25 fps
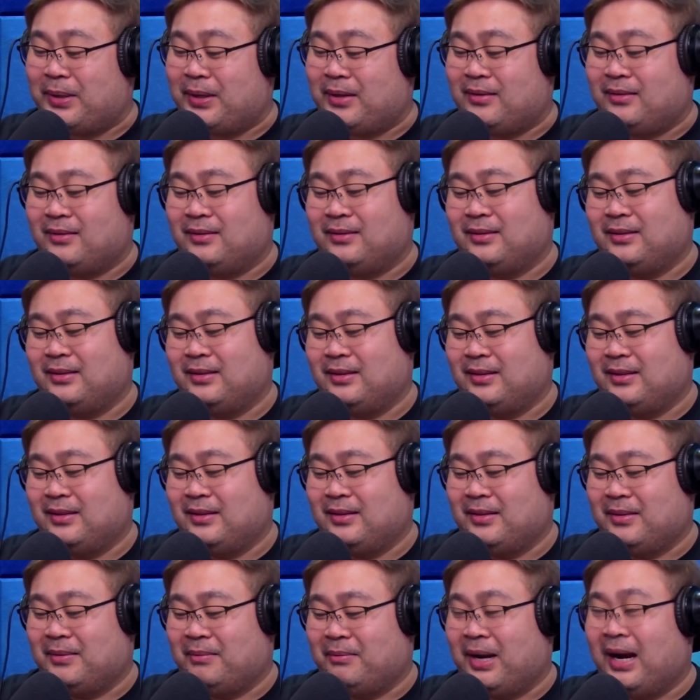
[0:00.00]
mag,
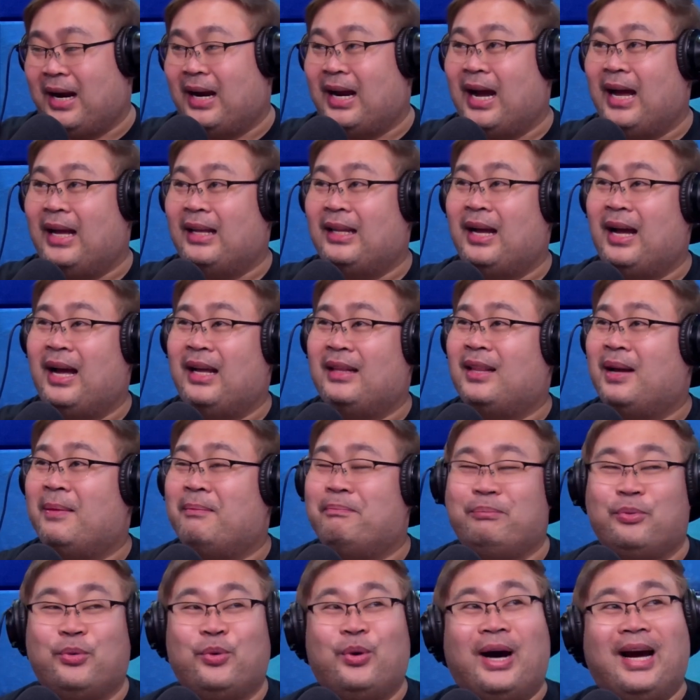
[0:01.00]

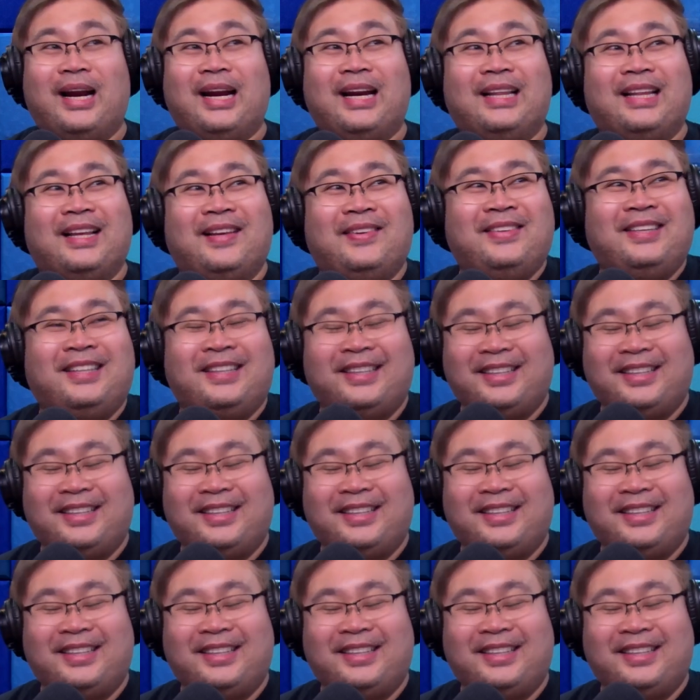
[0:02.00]
magkakatampuhan na tayo.